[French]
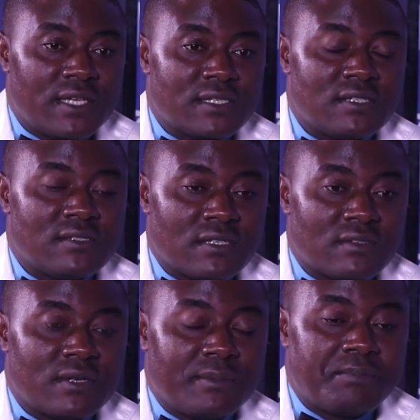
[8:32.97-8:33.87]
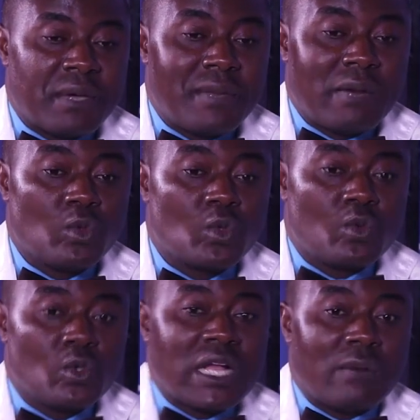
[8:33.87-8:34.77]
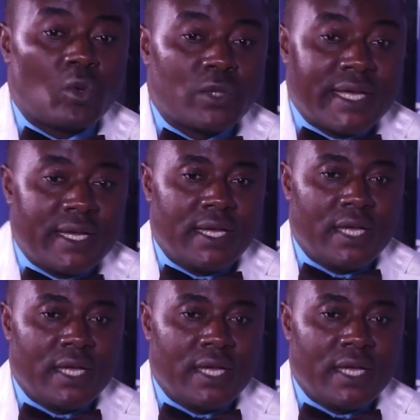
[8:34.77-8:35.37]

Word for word: cette initiative permet à beaucoup de Camerounais